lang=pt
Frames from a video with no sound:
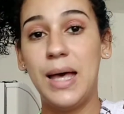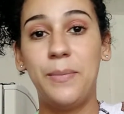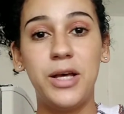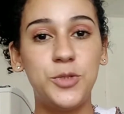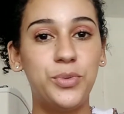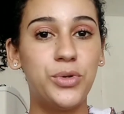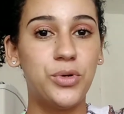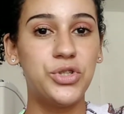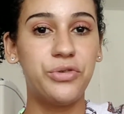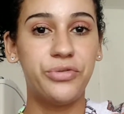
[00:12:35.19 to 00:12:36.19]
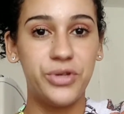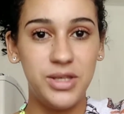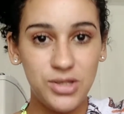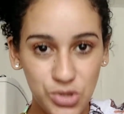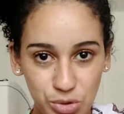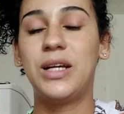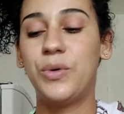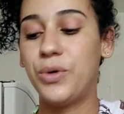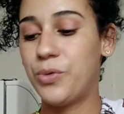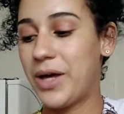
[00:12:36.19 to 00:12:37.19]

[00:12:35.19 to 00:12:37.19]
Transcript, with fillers: Mas por hoje foi isso. Então, eu